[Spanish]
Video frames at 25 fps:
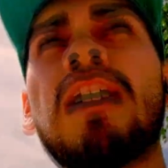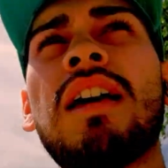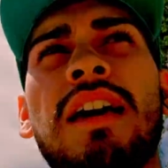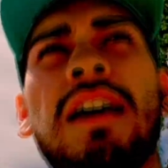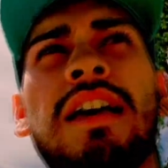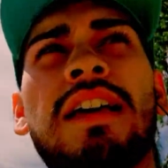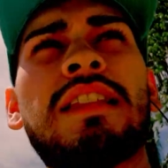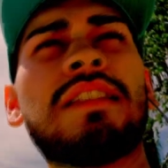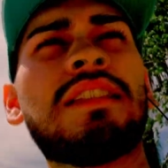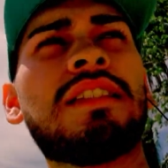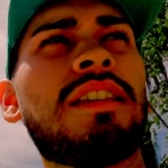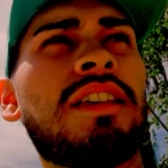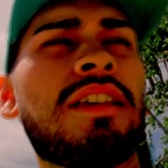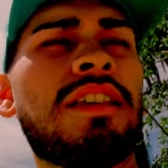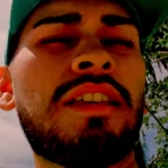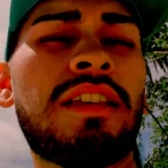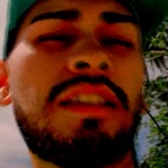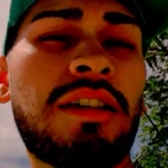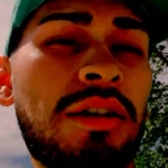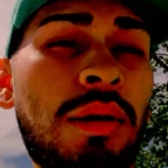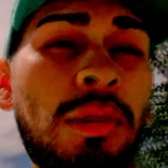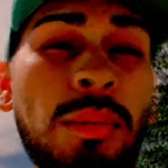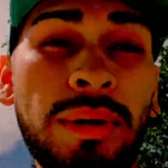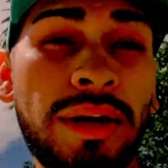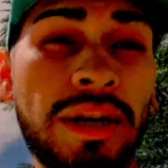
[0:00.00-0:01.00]
antes
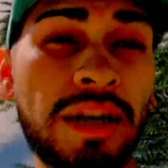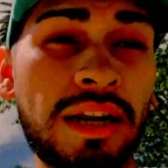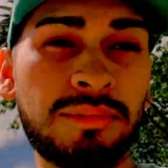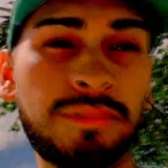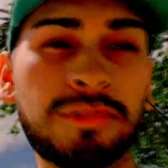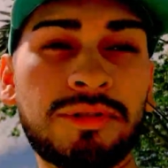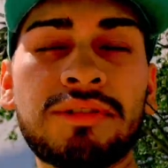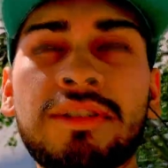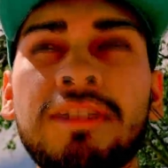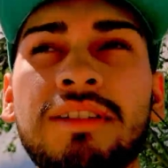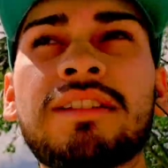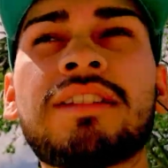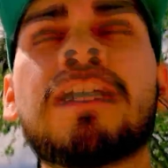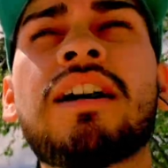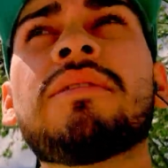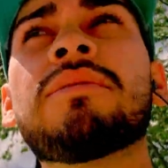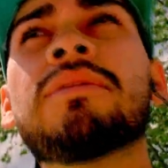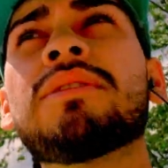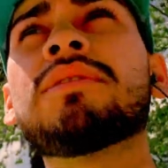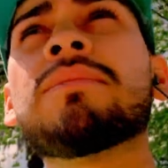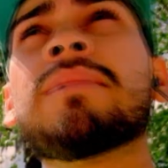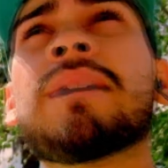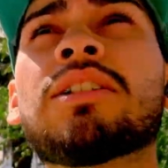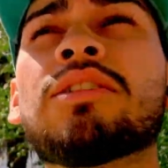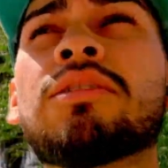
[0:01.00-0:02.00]
de operarme. O sea, estaba
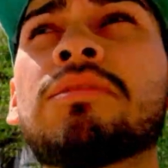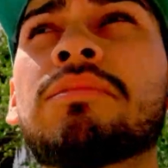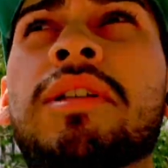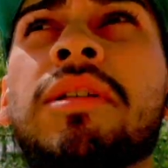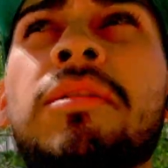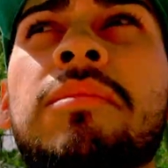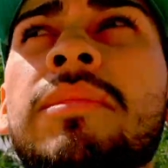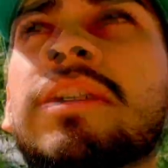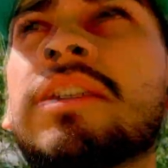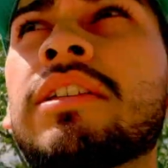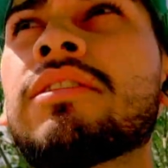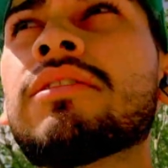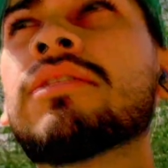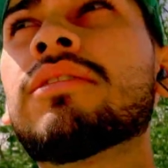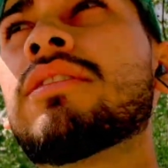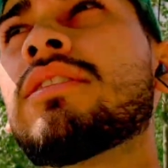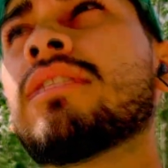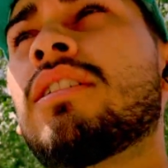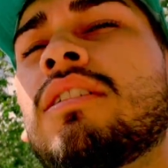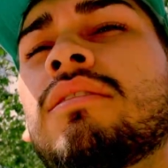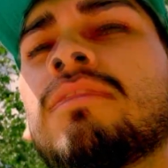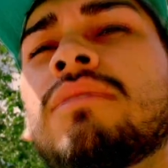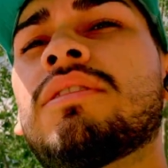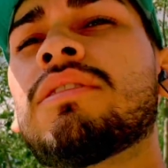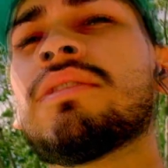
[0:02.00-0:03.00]
viendo mal con del medio,
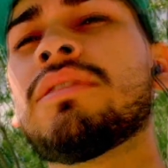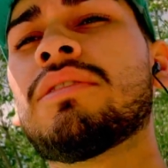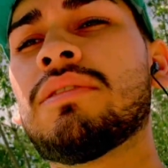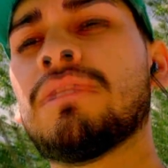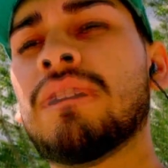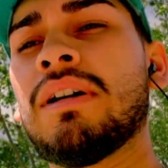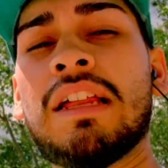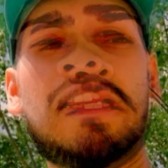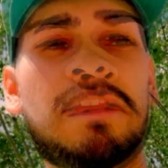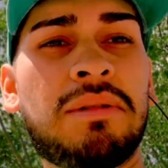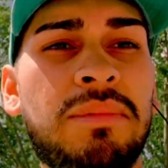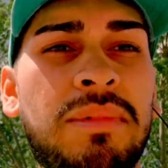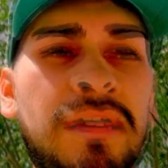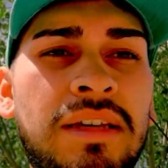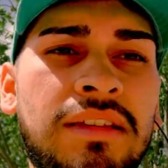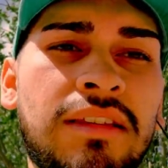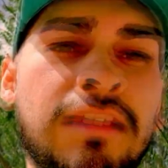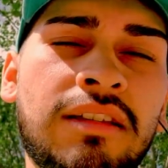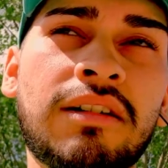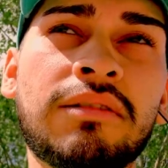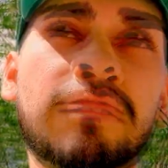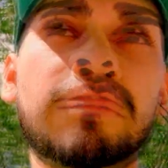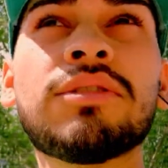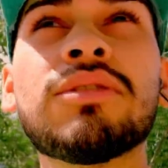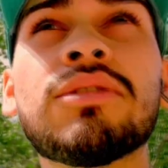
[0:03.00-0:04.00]
estaba viendo anime,
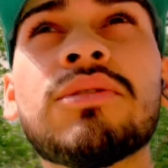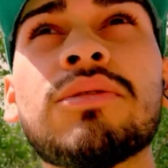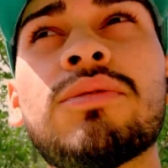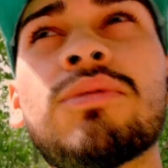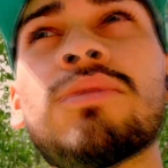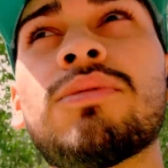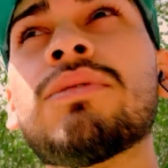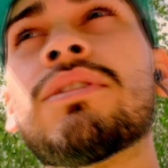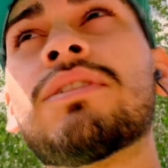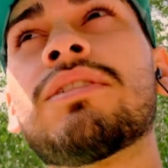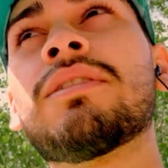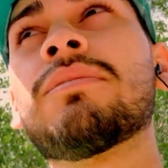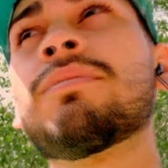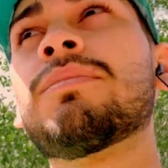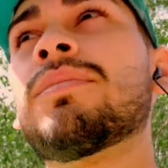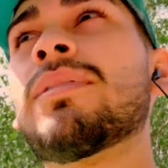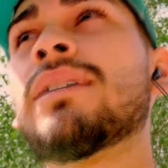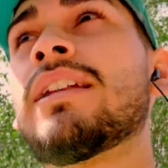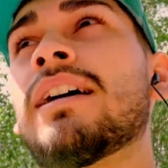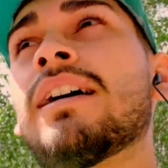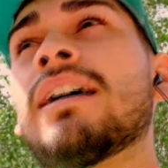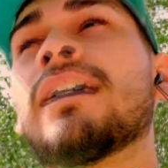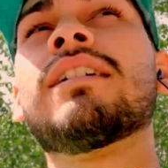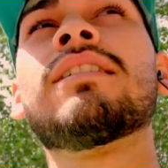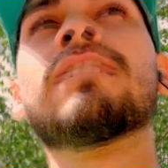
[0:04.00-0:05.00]
estaba viendo boludeces
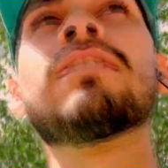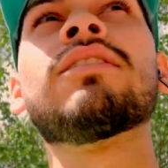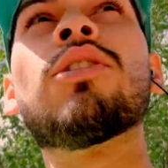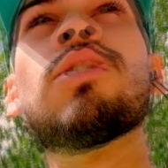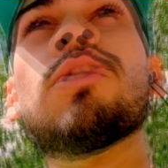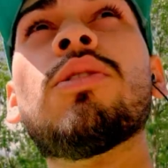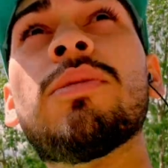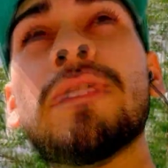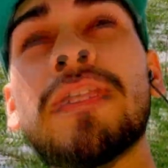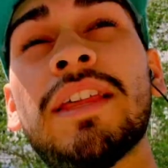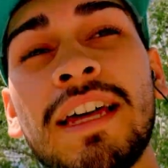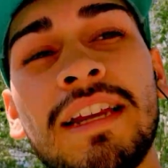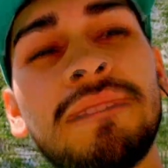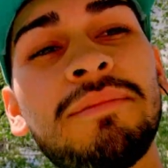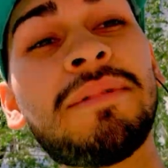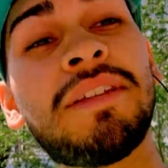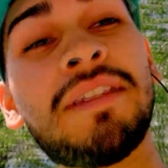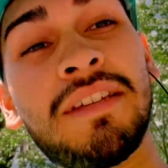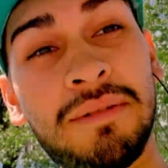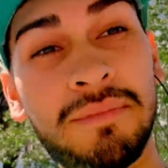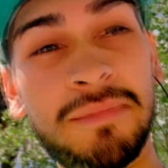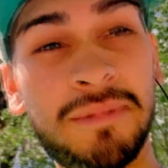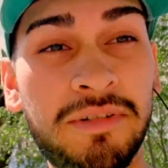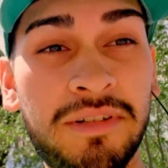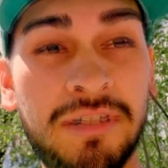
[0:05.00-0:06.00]
para olvidarme de
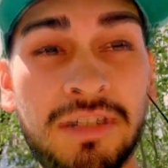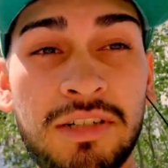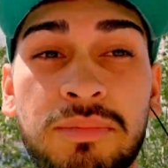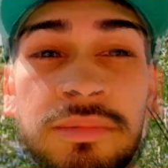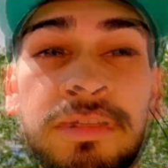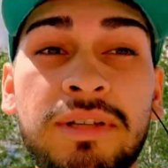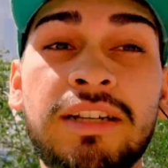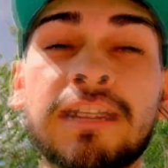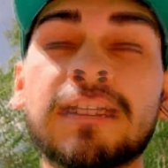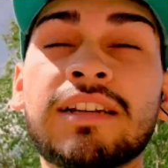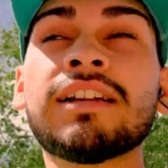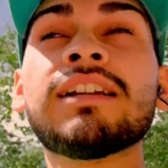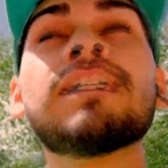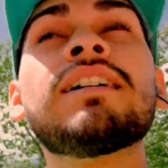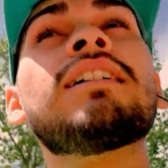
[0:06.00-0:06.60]
que me iban a operar.